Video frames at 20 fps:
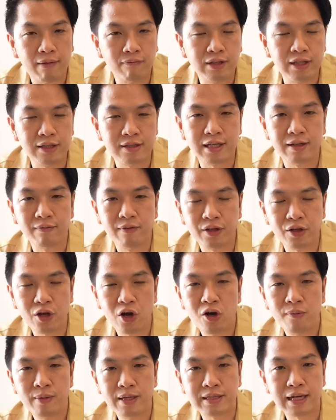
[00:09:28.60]
มจริงๆ มัน
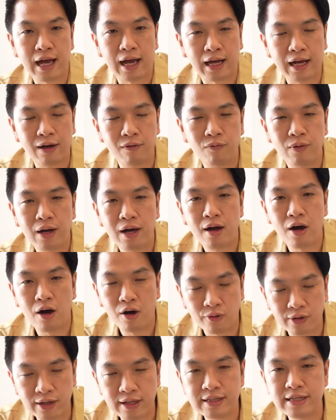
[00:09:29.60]
ย่อมาจากคำว่า
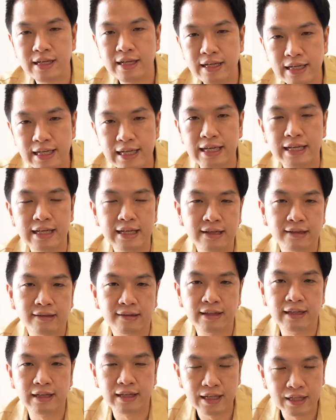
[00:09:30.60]
Origin
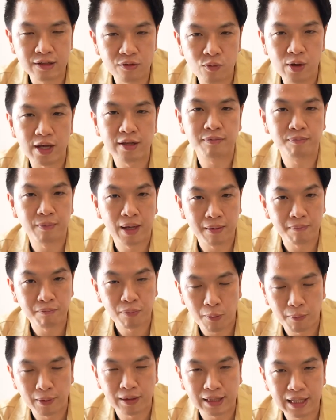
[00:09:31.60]
EEC Investment
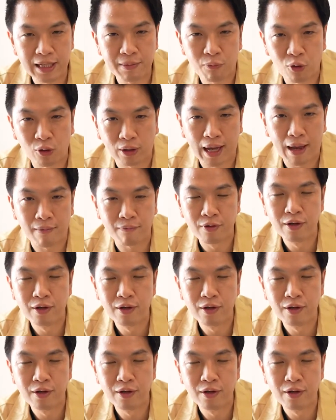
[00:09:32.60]
Property Program